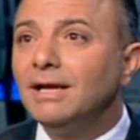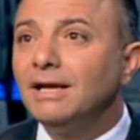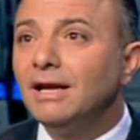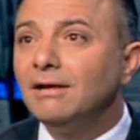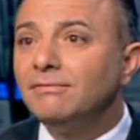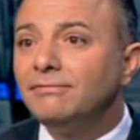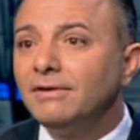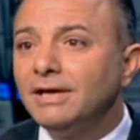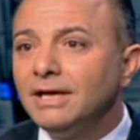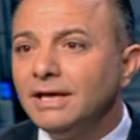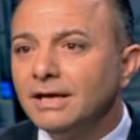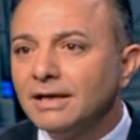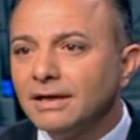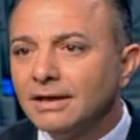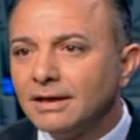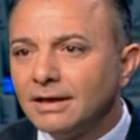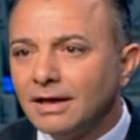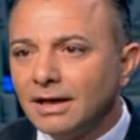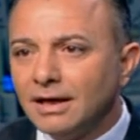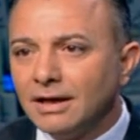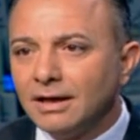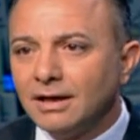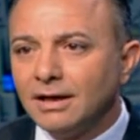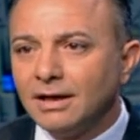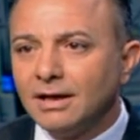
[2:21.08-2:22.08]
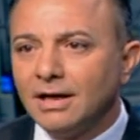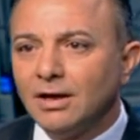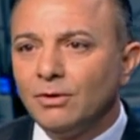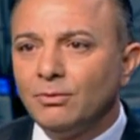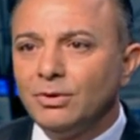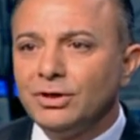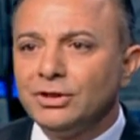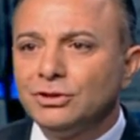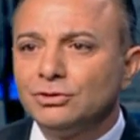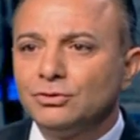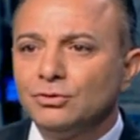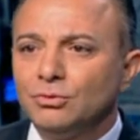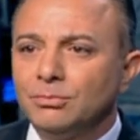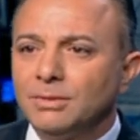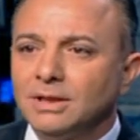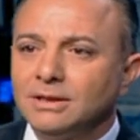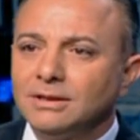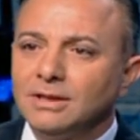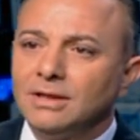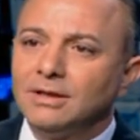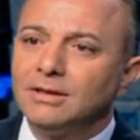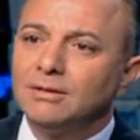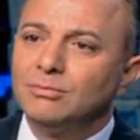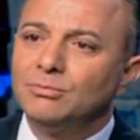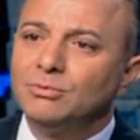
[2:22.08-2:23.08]
للفريق الاخر هويسه
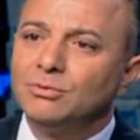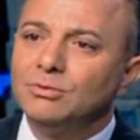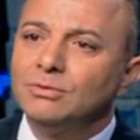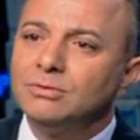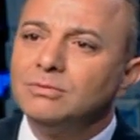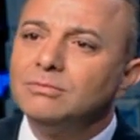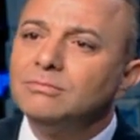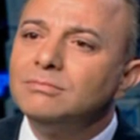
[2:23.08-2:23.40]
ومطالبه بدايه